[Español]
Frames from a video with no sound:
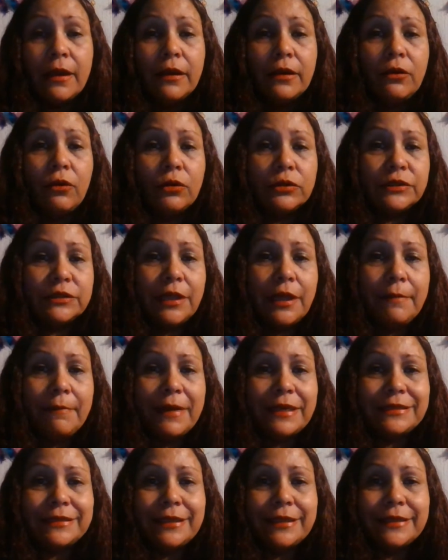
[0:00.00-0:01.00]
Los
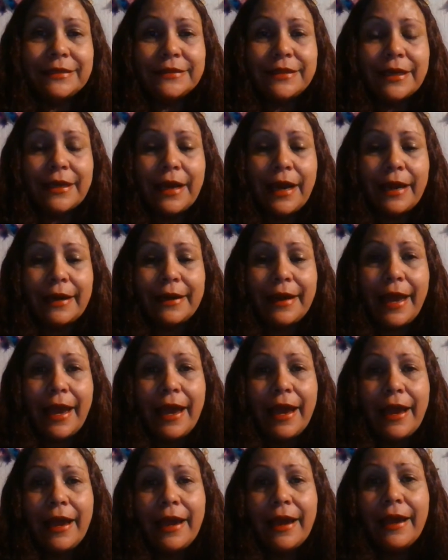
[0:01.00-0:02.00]
temas en este
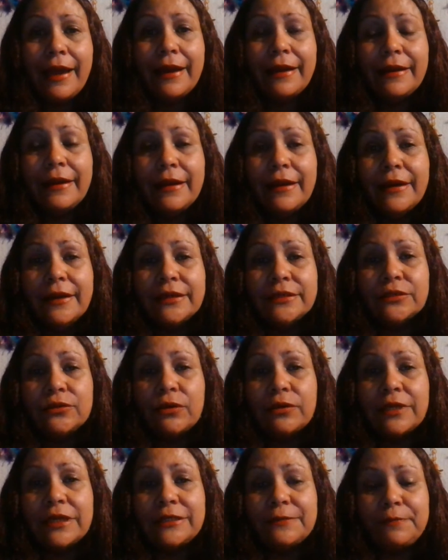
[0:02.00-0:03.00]
canal
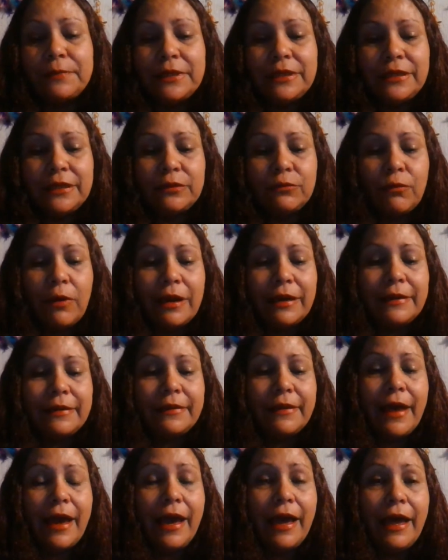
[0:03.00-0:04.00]
son de
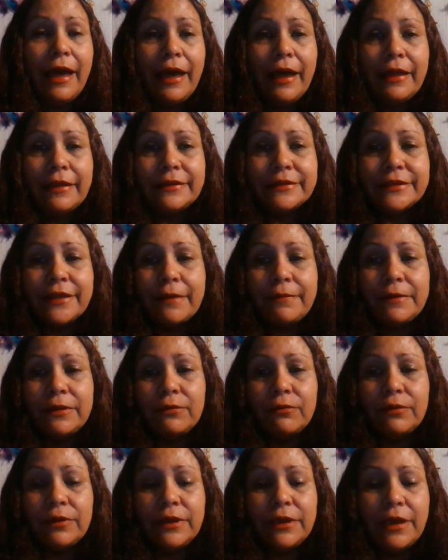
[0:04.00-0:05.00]
espiritualidad,
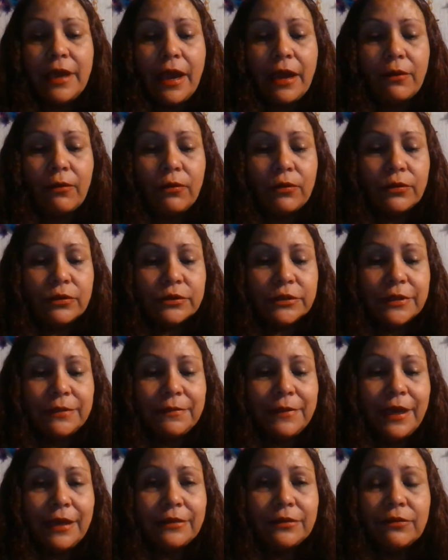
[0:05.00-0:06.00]
sabiduría,
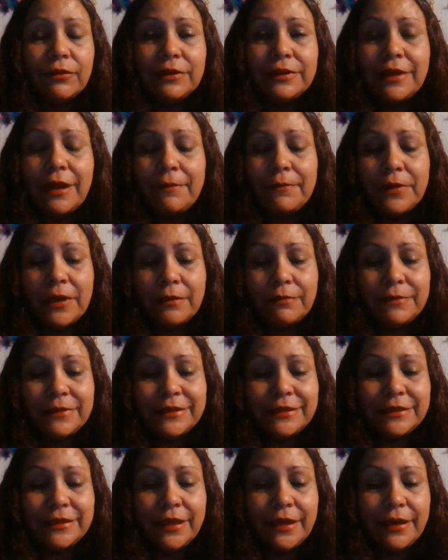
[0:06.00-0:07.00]
conocimiento y también
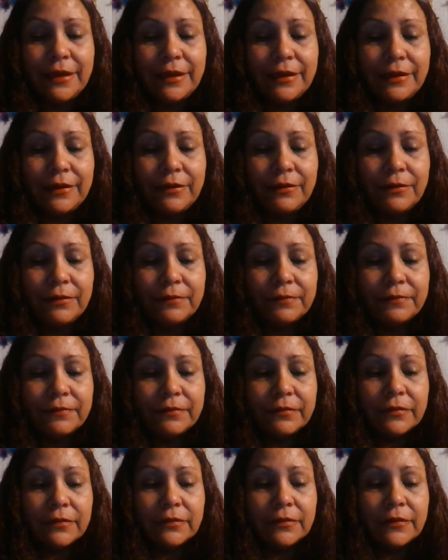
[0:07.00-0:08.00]
misterio.
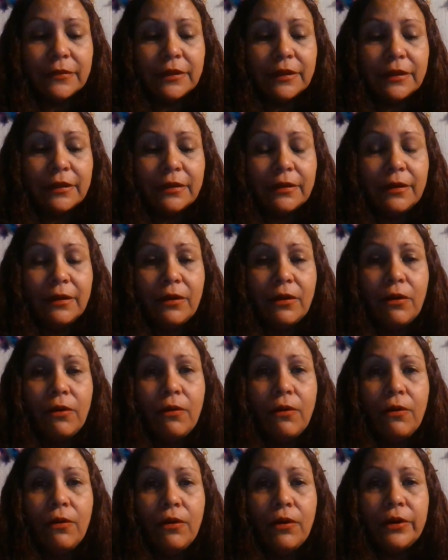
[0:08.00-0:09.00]

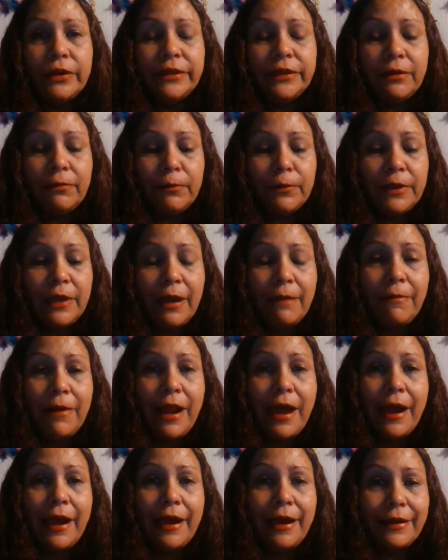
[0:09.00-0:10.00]
Hoy te voy a
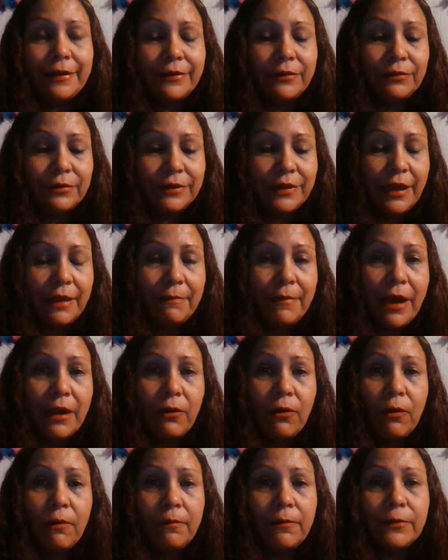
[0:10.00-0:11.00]
hablar de un tema
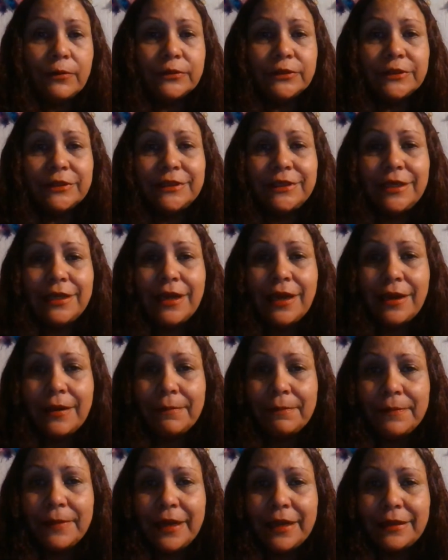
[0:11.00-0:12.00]
como
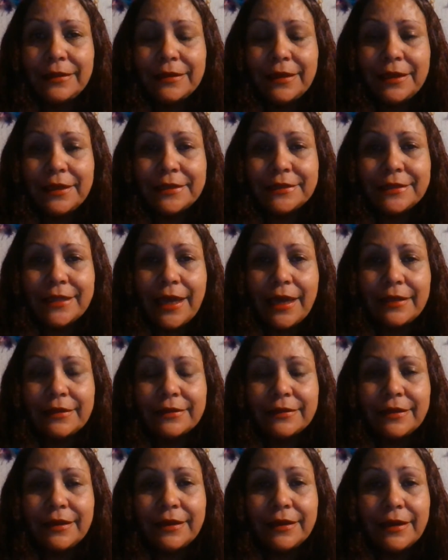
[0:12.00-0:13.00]
siempre
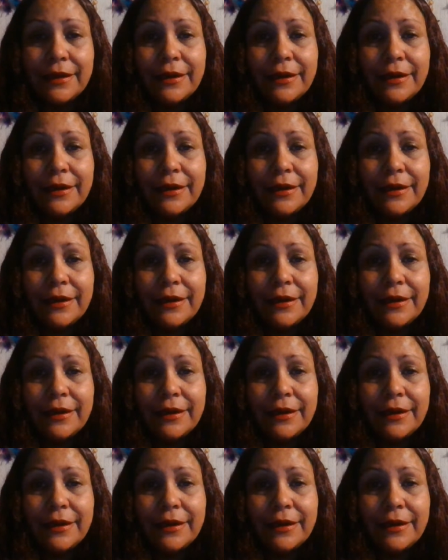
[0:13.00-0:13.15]
interesante.